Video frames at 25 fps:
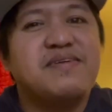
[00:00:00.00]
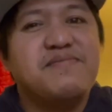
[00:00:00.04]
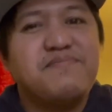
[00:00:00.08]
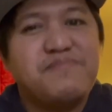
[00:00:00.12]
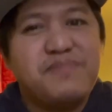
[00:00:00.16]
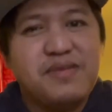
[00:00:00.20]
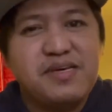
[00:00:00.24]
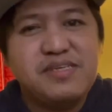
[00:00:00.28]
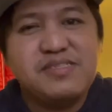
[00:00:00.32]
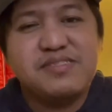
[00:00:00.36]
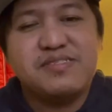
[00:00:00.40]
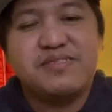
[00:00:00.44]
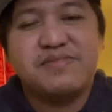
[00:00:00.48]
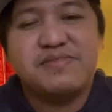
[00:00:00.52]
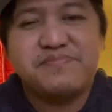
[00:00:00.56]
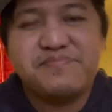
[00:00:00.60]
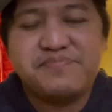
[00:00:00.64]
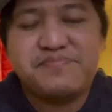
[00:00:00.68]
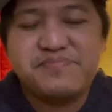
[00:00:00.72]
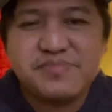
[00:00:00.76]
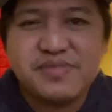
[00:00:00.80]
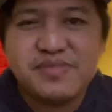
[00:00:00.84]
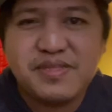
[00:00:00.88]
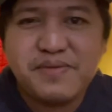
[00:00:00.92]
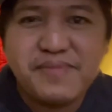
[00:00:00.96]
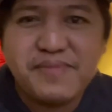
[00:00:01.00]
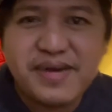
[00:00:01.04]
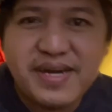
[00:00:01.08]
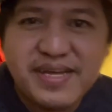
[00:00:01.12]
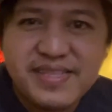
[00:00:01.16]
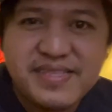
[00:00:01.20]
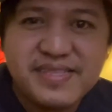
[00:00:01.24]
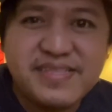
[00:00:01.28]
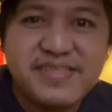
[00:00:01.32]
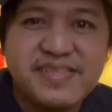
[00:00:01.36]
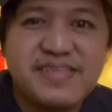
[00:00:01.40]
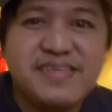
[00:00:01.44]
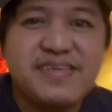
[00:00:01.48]
please naman
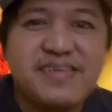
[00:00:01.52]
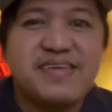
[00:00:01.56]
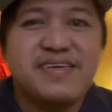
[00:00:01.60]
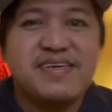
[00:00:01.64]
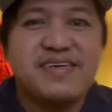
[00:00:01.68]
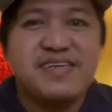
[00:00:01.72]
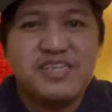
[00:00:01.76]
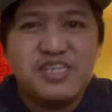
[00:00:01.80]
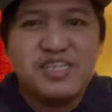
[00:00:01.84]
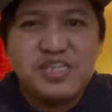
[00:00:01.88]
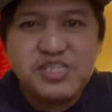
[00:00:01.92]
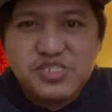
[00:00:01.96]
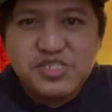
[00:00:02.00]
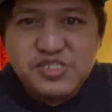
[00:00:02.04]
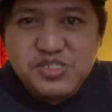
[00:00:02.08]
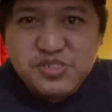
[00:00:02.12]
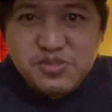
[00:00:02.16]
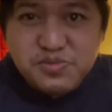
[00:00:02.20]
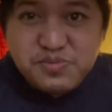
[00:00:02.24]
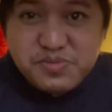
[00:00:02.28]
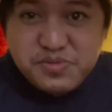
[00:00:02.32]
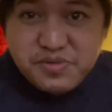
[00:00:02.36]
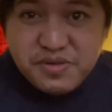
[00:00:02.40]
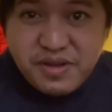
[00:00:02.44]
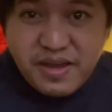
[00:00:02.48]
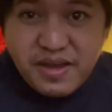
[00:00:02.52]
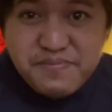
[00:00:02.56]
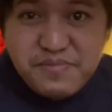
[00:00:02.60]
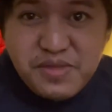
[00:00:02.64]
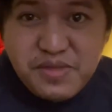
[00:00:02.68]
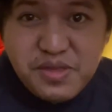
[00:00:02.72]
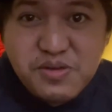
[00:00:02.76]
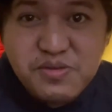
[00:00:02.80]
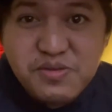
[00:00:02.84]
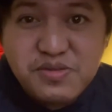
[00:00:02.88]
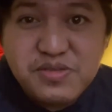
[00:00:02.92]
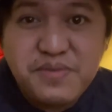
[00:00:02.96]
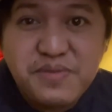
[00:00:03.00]
is subscribe
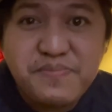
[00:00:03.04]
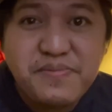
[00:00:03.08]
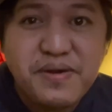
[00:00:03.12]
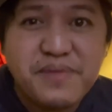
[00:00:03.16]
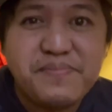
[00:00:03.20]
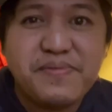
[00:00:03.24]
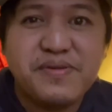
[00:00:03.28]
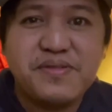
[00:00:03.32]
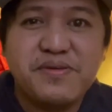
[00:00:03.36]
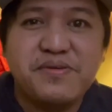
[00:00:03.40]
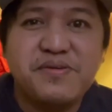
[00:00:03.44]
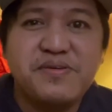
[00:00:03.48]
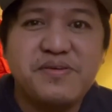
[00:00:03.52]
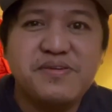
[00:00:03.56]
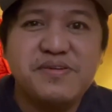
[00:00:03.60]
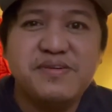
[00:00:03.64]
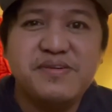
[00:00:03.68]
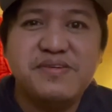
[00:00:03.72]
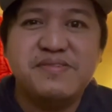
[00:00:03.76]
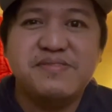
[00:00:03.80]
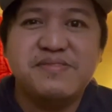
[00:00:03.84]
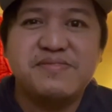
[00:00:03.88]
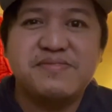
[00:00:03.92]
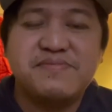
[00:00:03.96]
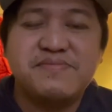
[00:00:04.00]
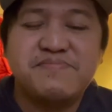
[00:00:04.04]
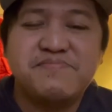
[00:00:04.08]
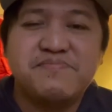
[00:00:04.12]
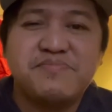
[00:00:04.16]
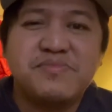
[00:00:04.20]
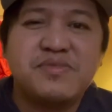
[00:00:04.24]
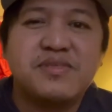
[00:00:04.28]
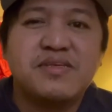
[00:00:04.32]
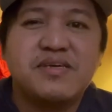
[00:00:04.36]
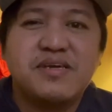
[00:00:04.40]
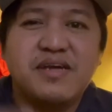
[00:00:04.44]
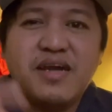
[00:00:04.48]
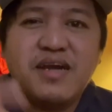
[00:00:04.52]
niyo si Papa Dong
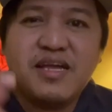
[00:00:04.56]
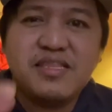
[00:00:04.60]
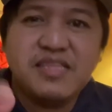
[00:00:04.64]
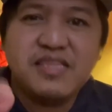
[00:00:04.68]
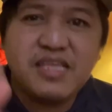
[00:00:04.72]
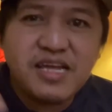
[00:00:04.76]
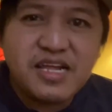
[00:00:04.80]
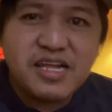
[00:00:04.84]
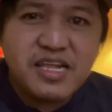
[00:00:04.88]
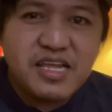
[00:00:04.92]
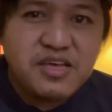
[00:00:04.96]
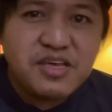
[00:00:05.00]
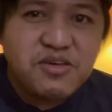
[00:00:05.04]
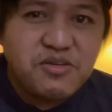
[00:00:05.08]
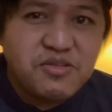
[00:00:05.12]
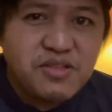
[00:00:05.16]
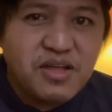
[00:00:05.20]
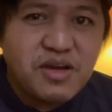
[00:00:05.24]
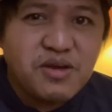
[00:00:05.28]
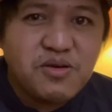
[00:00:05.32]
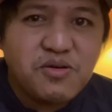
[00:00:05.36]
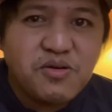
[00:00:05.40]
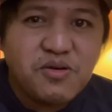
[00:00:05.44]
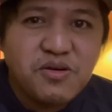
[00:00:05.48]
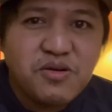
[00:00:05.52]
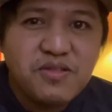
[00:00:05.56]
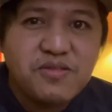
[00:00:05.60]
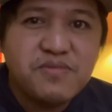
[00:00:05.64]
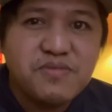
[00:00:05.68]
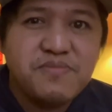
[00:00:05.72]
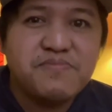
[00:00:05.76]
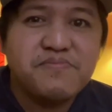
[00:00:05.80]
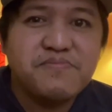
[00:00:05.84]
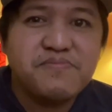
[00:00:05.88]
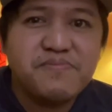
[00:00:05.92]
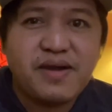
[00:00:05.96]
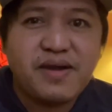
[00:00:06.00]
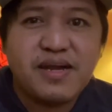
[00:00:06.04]
at i-click niyo ng all
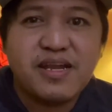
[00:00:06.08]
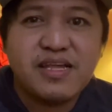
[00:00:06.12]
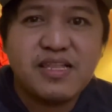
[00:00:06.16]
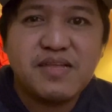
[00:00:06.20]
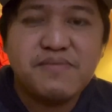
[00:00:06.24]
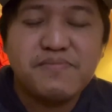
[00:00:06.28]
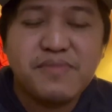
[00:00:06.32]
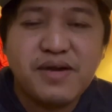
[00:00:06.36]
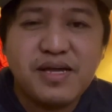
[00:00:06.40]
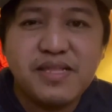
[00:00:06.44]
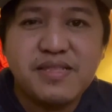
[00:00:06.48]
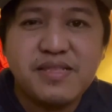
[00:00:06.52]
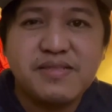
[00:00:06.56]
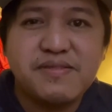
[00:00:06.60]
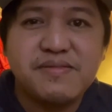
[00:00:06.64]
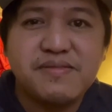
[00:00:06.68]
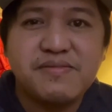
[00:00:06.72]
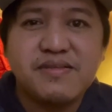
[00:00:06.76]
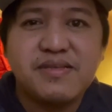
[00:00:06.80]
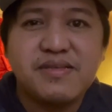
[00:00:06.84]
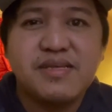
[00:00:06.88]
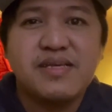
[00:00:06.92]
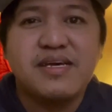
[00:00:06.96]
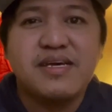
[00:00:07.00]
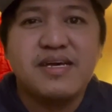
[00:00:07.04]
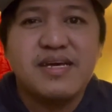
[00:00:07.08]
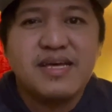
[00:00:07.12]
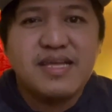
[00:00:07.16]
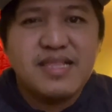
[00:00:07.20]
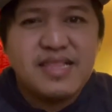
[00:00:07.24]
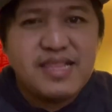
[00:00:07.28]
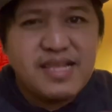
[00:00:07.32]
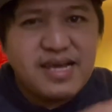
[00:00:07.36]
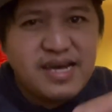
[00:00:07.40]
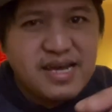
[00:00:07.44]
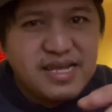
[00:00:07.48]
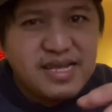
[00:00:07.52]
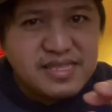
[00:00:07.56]
para naman
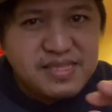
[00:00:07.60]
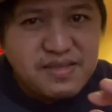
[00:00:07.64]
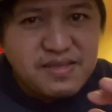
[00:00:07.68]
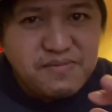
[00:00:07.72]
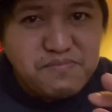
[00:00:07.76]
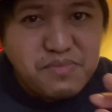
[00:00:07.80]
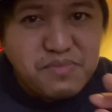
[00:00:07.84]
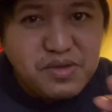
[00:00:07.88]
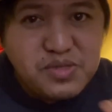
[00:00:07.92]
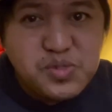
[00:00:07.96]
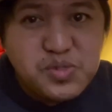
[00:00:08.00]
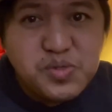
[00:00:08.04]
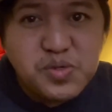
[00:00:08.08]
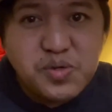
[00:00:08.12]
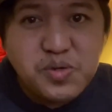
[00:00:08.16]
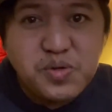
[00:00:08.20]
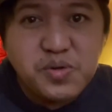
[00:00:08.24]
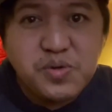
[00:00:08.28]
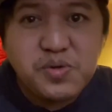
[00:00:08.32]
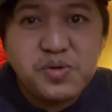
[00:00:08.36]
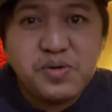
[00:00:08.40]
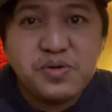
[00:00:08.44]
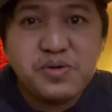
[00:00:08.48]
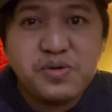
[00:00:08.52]
lahat ng video ko